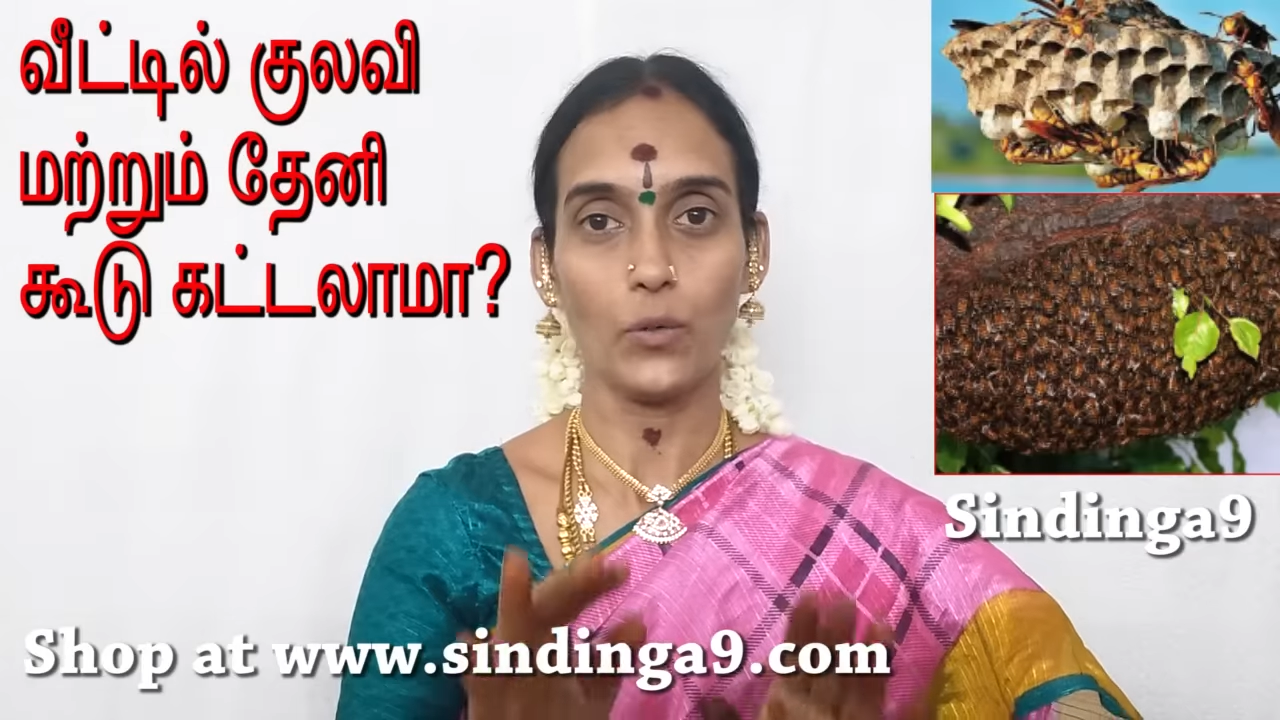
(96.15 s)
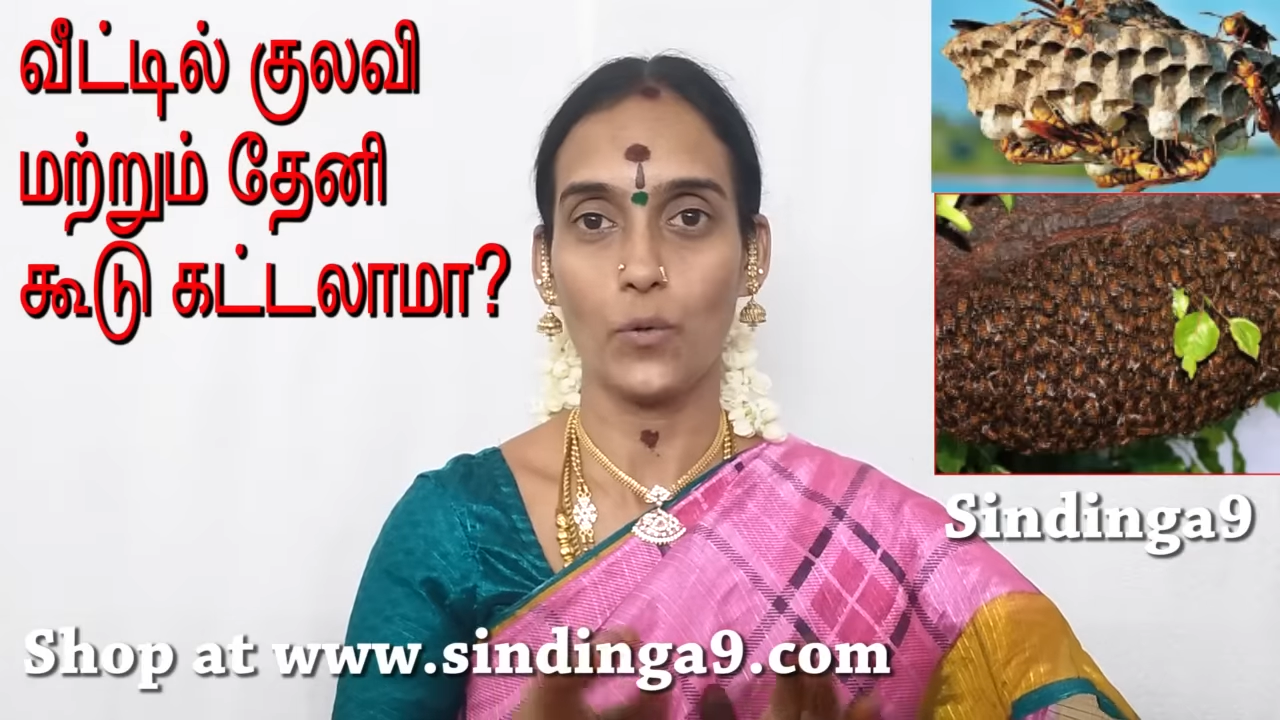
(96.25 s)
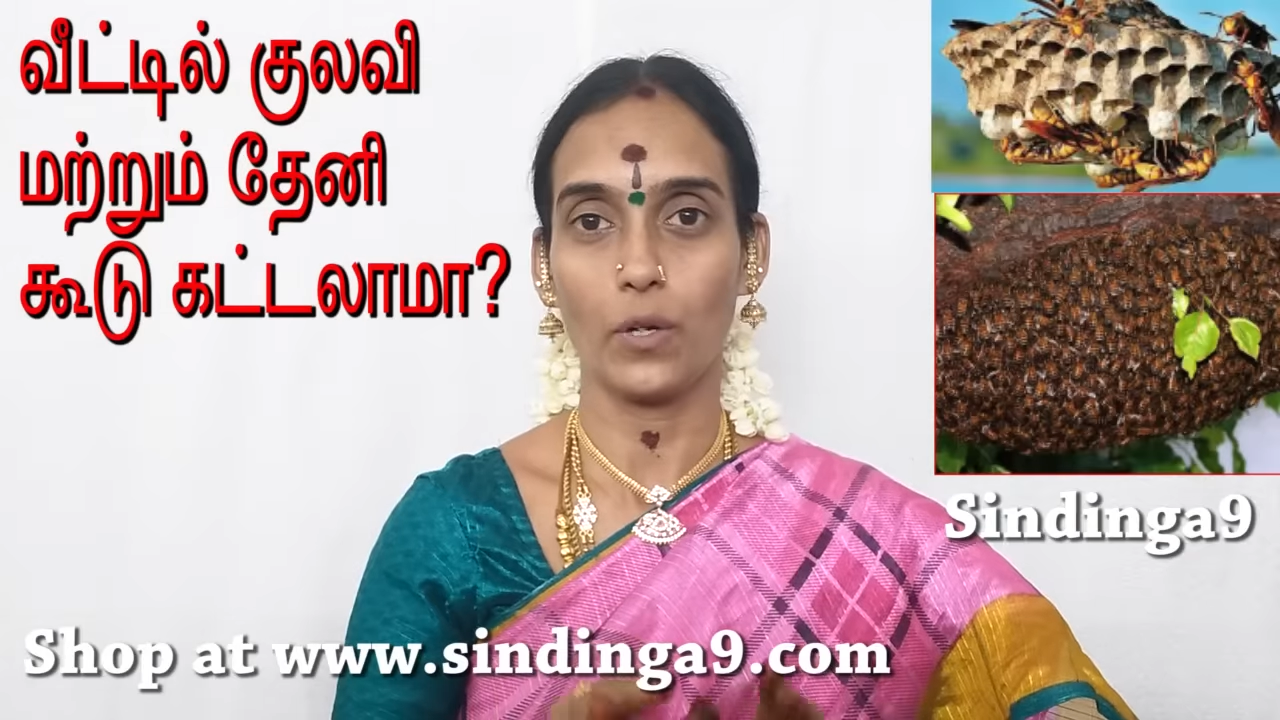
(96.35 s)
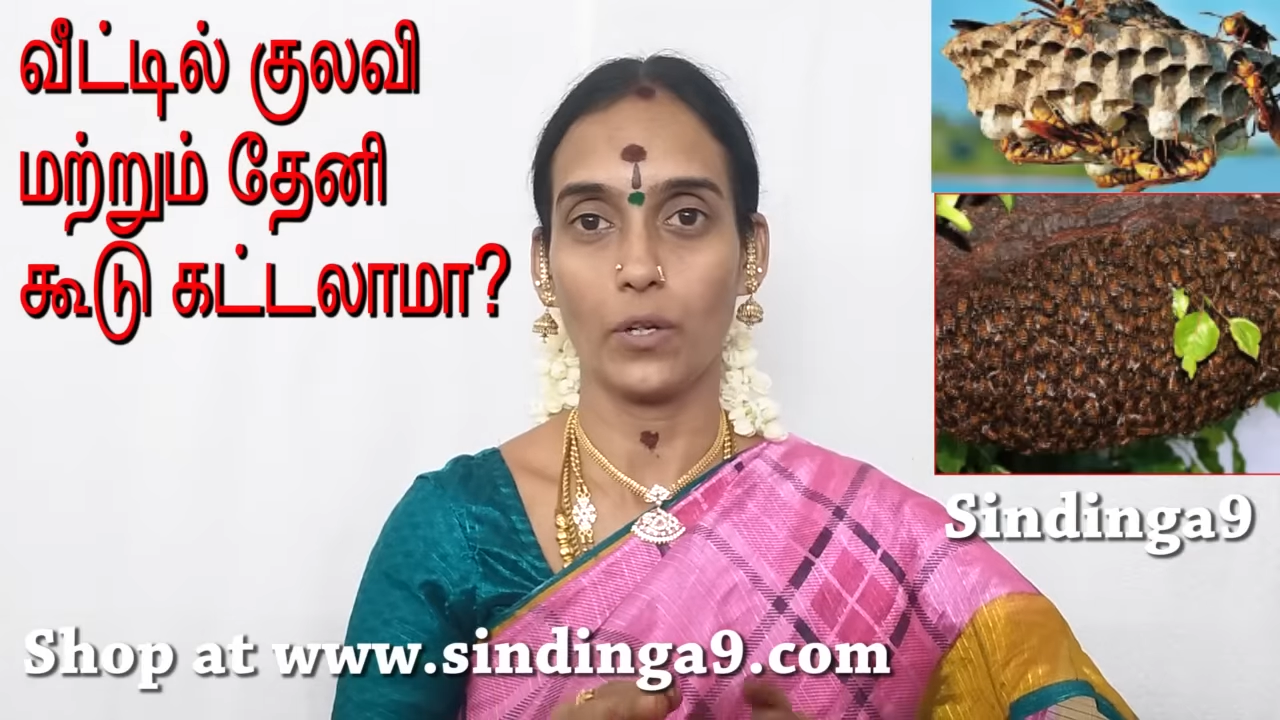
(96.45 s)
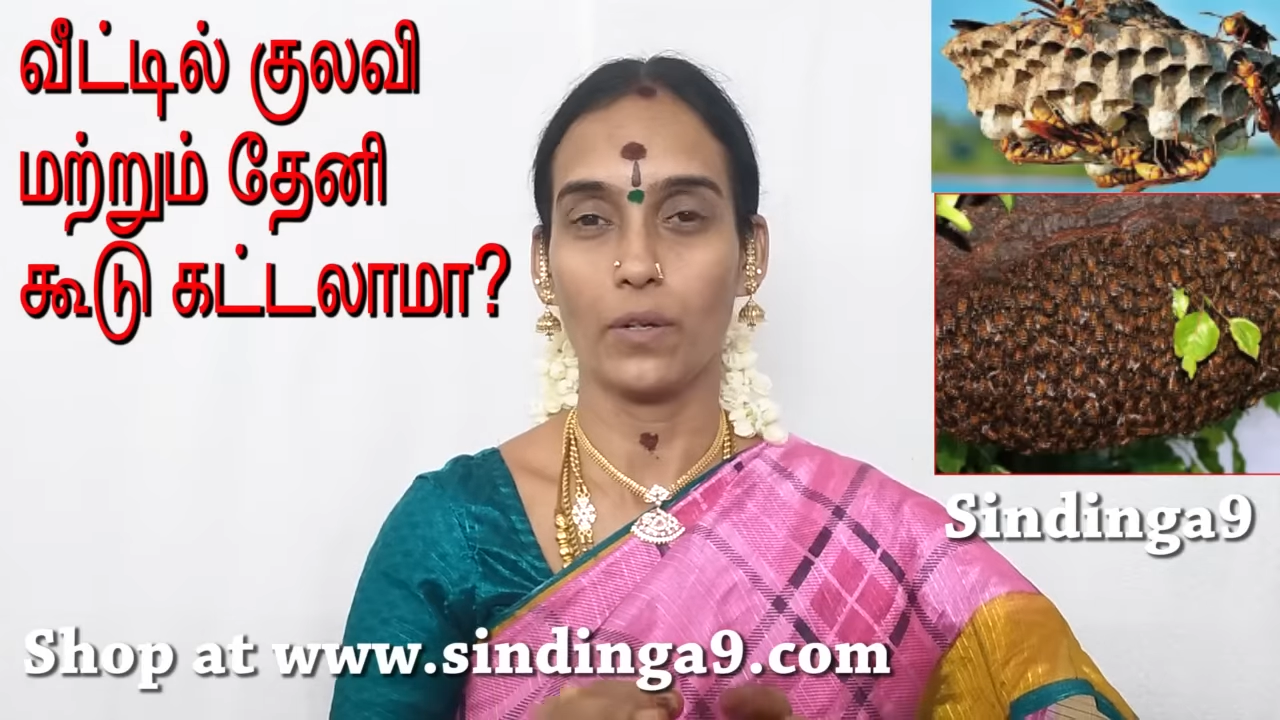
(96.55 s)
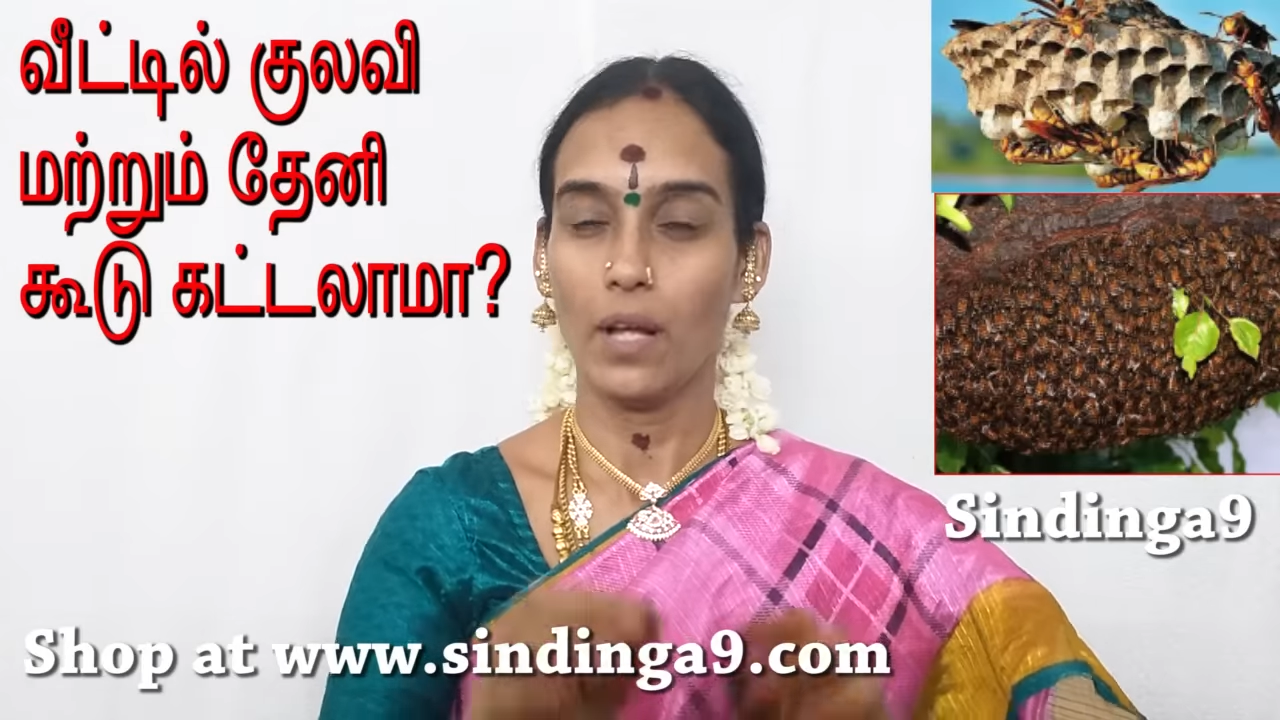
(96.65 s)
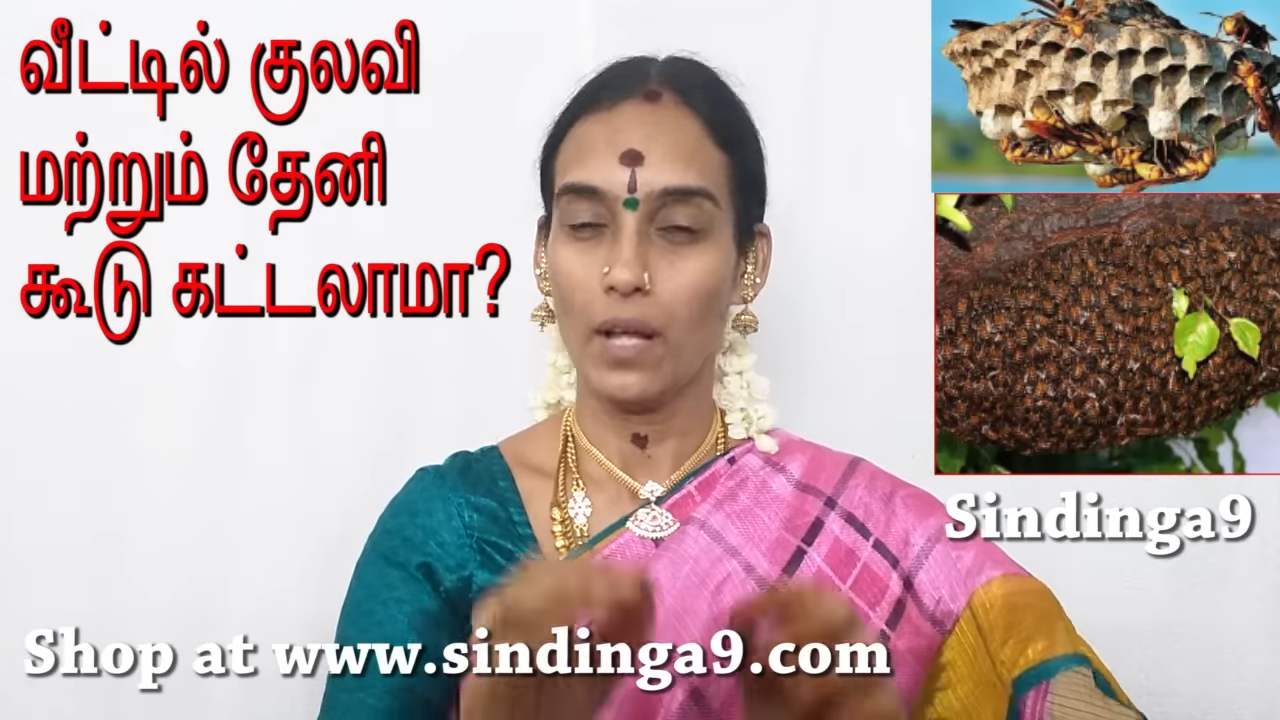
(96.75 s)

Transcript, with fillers: கூடு கட்டும்